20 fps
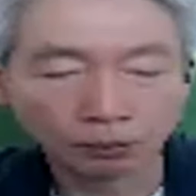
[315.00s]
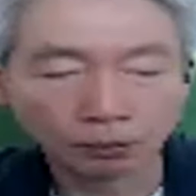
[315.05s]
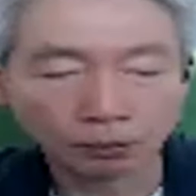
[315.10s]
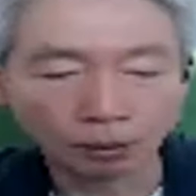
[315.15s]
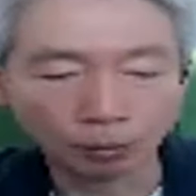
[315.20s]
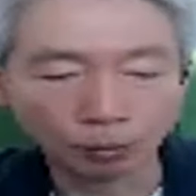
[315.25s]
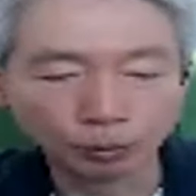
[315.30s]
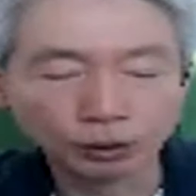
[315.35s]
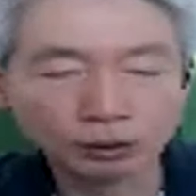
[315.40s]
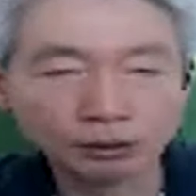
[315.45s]

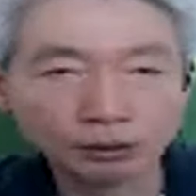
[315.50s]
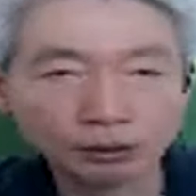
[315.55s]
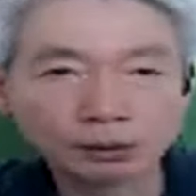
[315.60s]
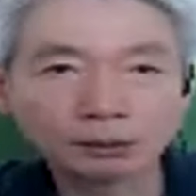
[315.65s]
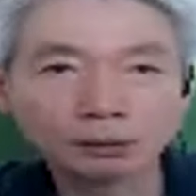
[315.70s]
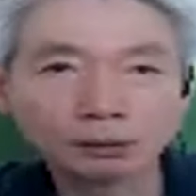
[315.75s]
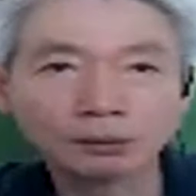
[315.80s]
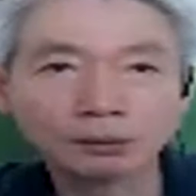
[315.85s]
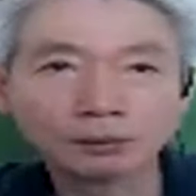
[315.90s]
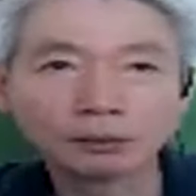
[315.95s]

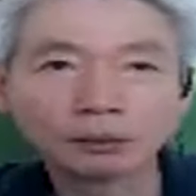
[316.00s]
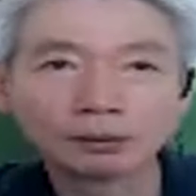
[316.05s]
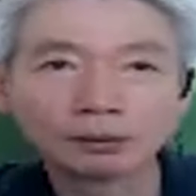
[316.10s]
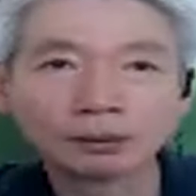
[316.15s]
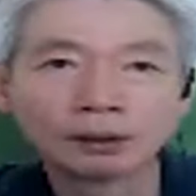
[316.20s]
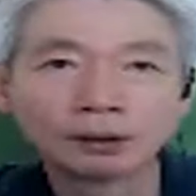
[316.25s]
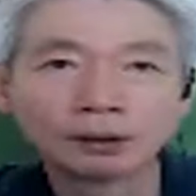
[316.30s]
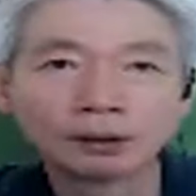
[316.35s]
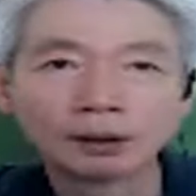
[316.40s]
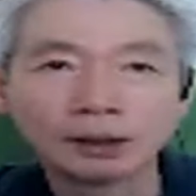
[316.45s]
영희들은
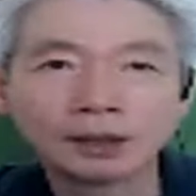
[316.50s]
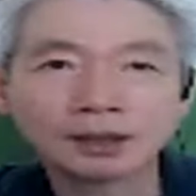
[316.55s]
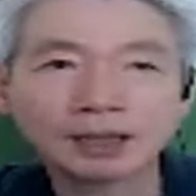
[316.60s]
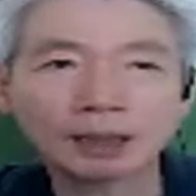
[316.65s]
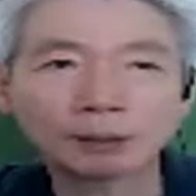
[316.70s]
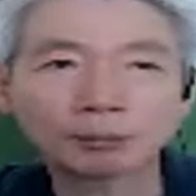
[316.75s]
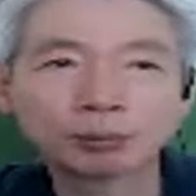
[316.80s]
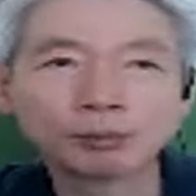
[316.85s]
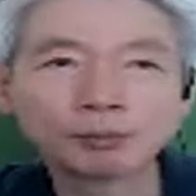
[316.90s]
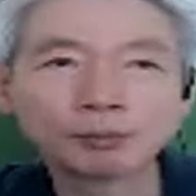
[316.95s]
이
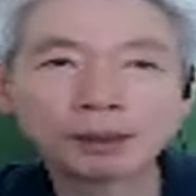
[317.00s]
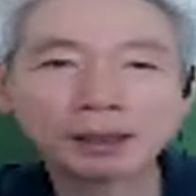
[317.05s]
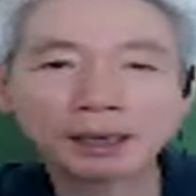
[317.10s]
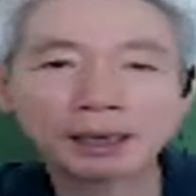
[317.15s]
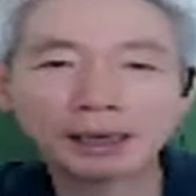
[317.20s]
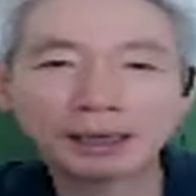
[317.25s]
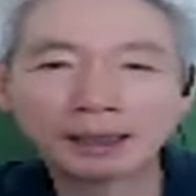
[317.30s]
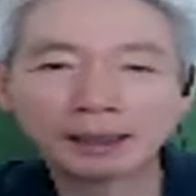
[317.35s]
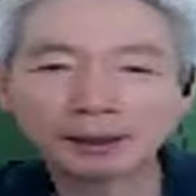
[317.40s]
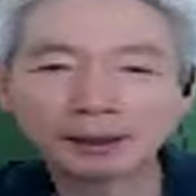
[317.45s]

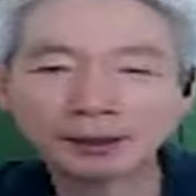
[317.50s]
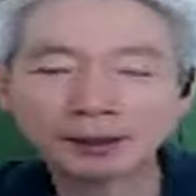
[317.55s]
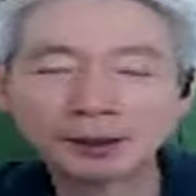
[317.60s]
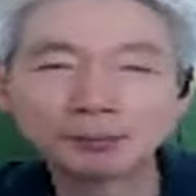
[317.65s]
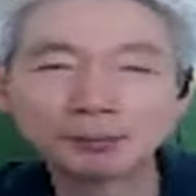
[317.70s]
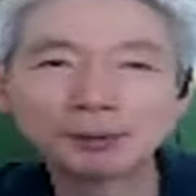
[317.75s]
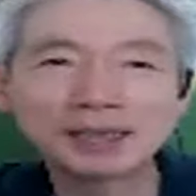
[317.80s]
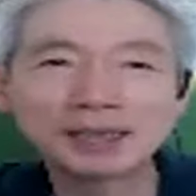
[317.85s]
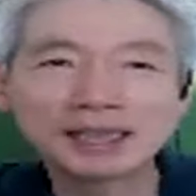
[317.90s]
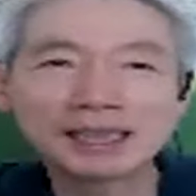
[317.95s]
작품의
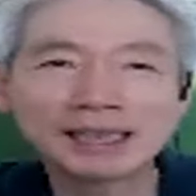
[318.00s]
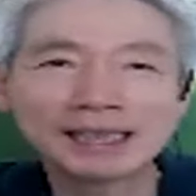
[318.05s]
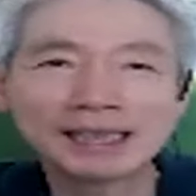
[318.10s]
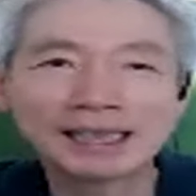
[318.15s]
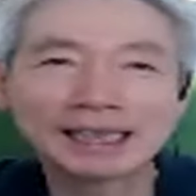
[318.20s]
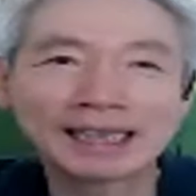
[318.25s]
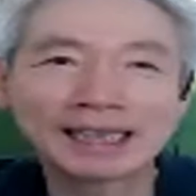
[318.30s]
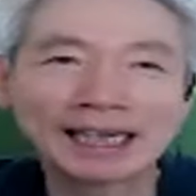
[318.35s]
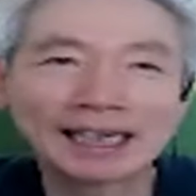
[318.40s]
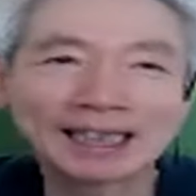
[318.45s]

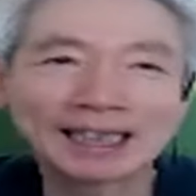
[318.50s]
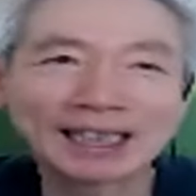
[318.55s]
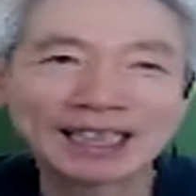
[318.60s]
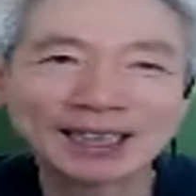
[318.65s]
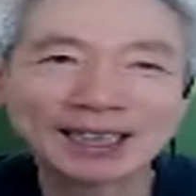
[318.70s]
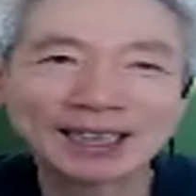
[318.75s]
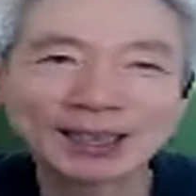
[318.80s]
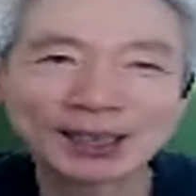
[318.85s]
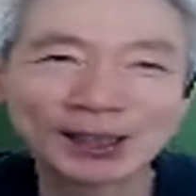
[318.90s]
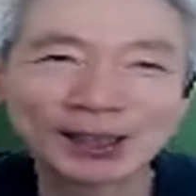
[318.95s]
의미에
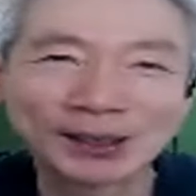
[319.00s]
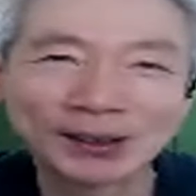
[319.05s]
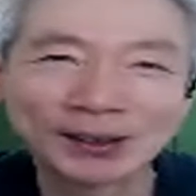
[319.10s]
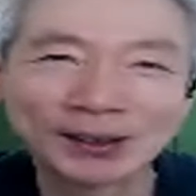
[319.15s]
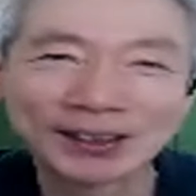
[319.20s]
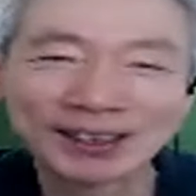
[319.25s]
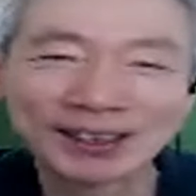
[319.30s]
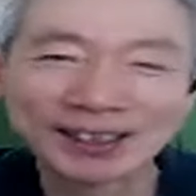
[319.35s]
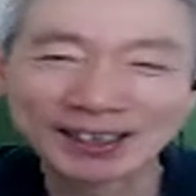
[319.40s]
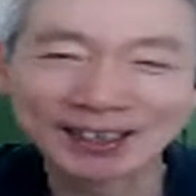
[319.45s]

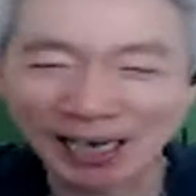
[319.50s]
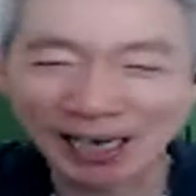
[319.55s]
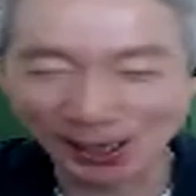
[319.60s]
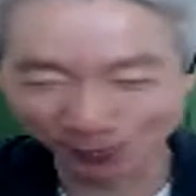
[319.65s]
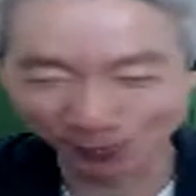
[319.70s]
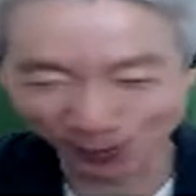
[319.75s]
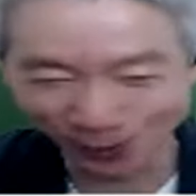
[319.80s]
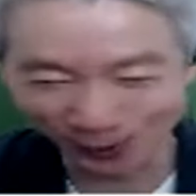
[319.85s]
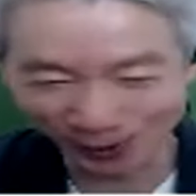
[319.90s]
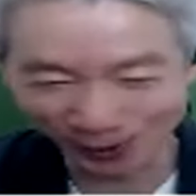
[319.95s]
대해서 잘
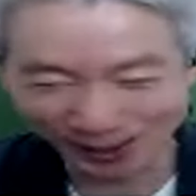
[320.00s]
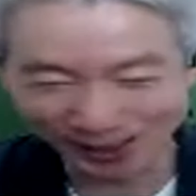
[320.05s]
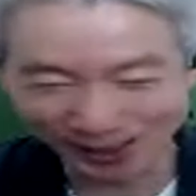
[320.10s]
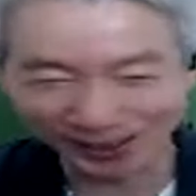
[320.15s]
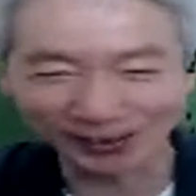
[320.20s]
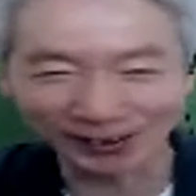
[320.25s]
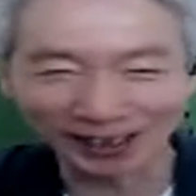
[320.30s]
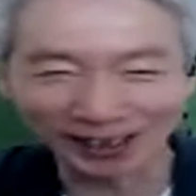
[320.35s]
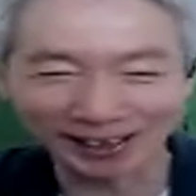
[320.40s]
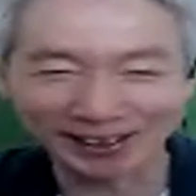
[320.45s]
모르실
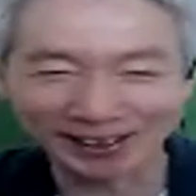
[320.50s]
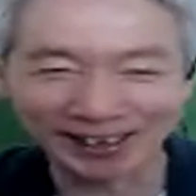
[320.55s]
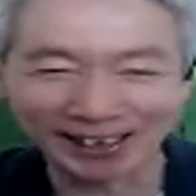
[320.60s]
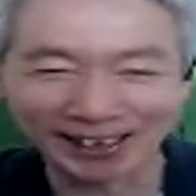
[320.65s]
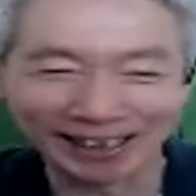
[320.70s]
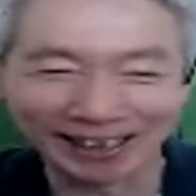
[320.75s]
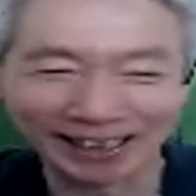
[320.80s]
것 같아.